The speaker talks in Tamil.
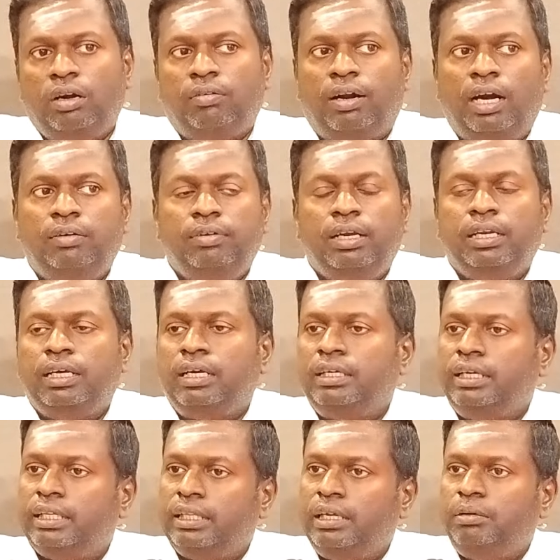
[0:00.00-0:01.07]
உங்கள் வாழ்வில்
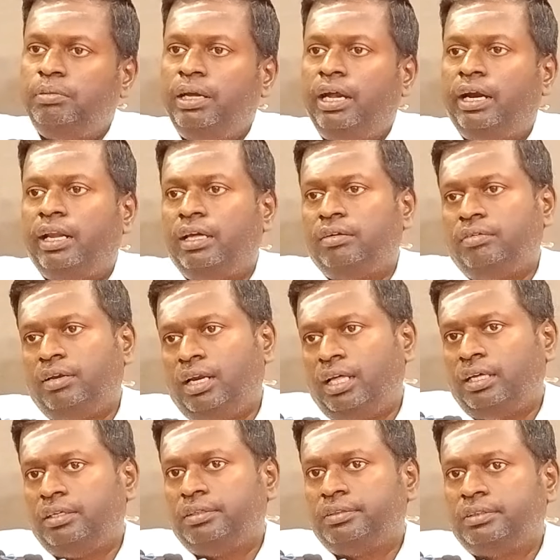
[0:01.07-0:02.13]
நீங்கள் எதையுமே
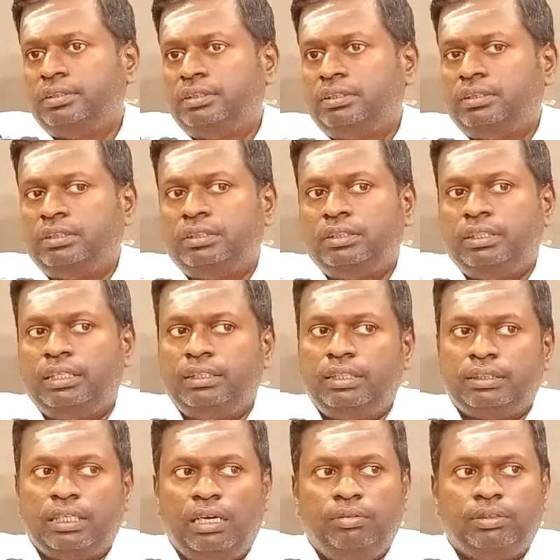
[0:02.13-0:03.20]
அடையவில்லை
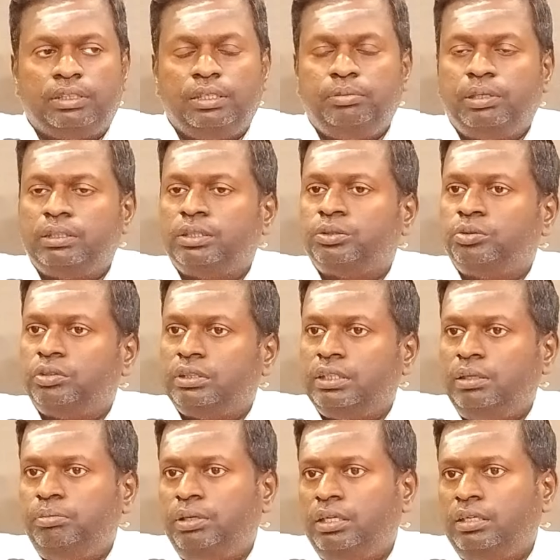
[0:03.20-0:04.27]
எந்த செல்வத்தையும் எந்த
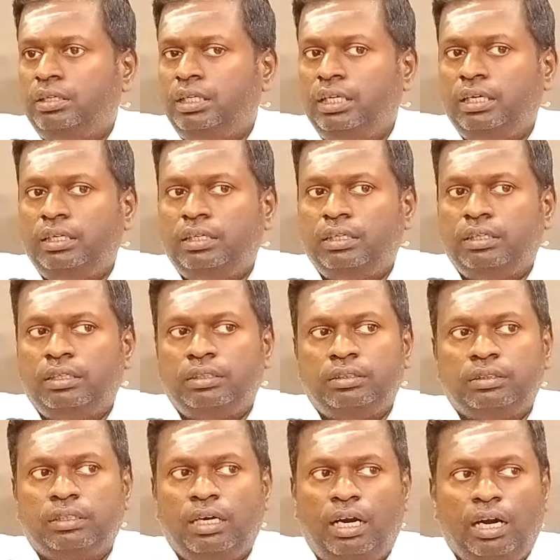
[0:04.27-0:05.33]
சுகத்தையும் நீ நீங்கள்
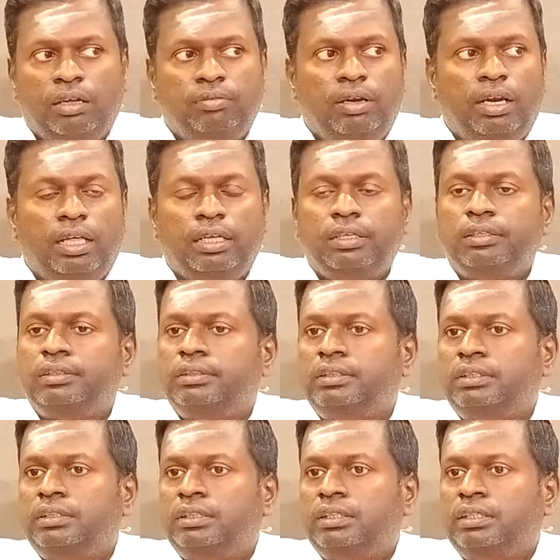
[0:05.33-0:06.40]
காணவில்லை
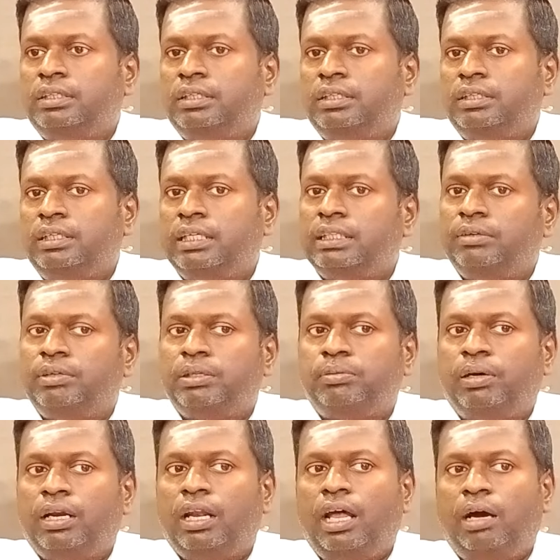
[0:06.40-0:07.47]
எந்த
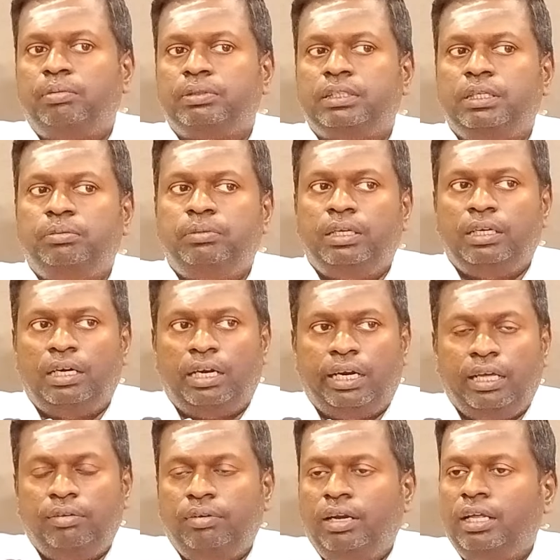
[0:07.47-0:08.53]
விதமான லாபத்தையும்
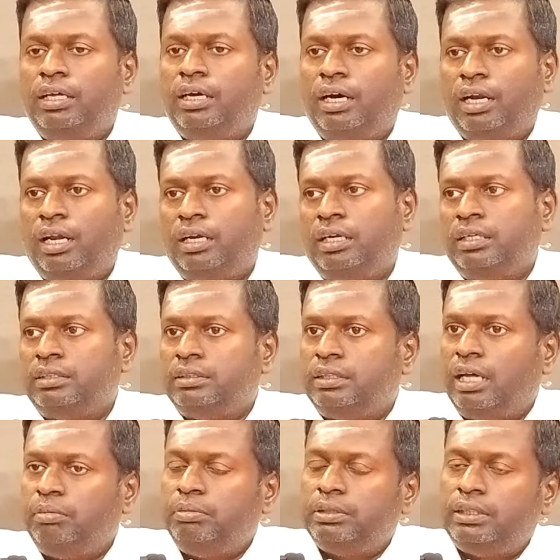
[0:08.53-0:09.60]
நீங்கள் அடையவில்லை ஆனால்
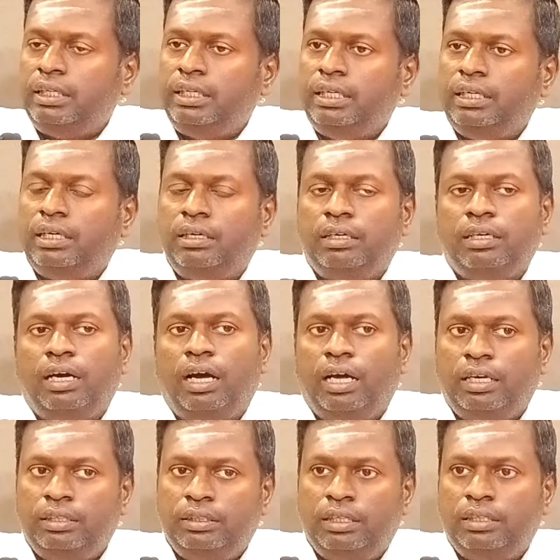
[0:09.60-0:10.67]
தர்மத்தை நீங்கள்
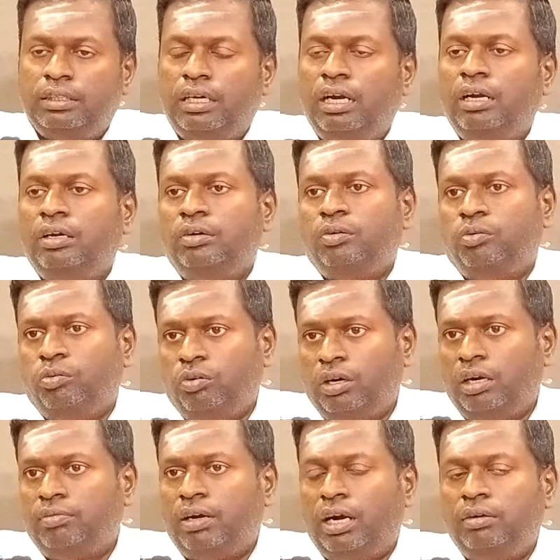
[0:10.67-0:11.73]
அறிந்திருந்தால்
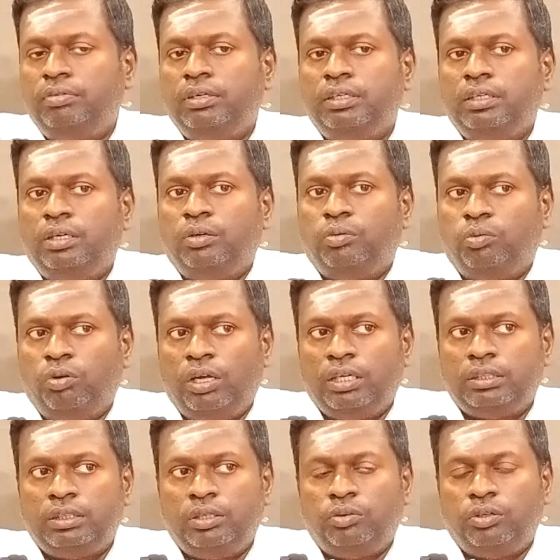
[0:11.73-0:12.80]
உங்கள் வாழ்வு
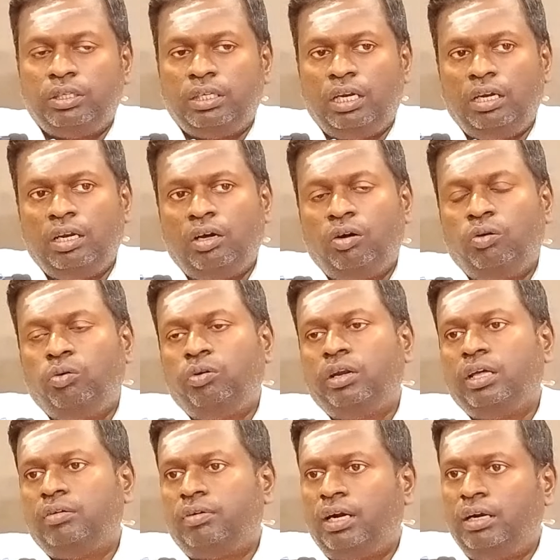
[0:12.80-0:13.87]
உலகத்தினுடைய
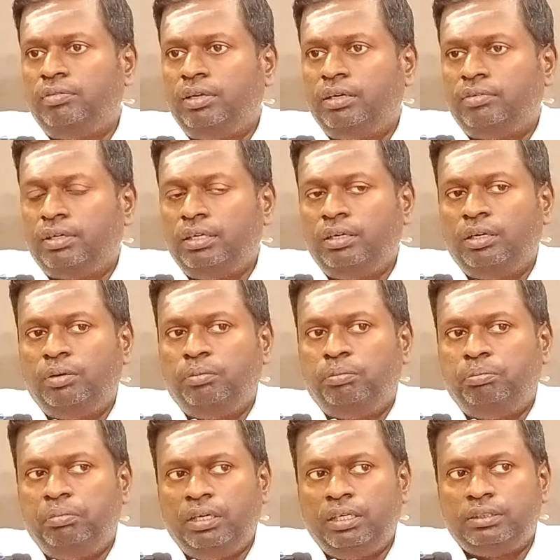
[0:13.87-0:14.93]
எல்லோருடைய வாழ்விலை விட
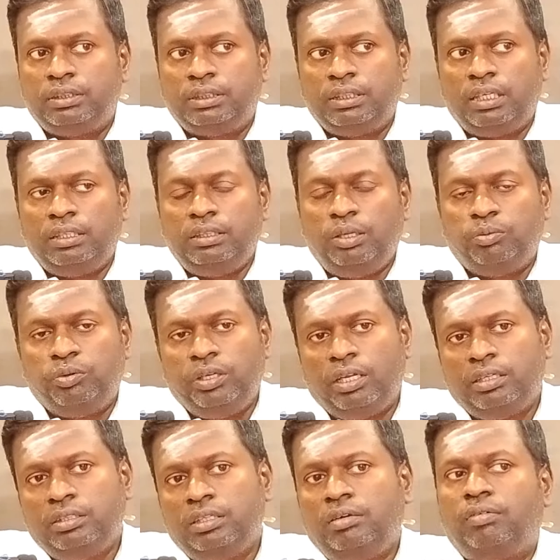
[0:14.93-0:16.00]
மிகச்சிறந்த
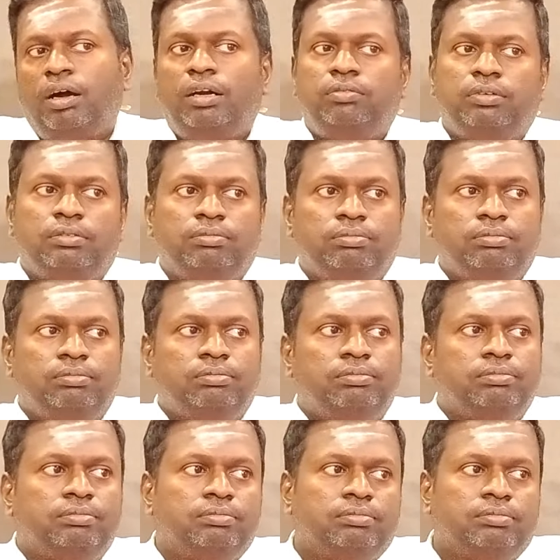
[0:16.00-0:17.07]
உயர்ந்த வாழ்வு
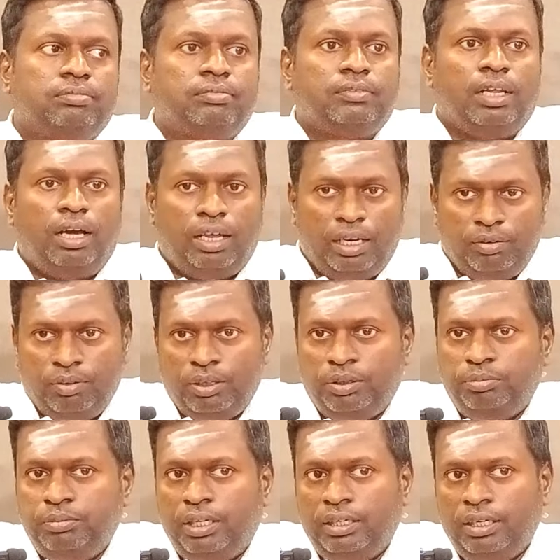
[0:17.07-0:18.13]

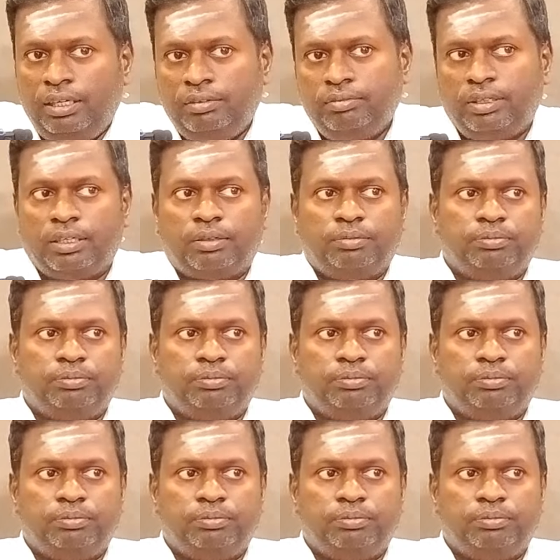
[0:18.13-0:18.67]
அனைவருக்கும் நன்றி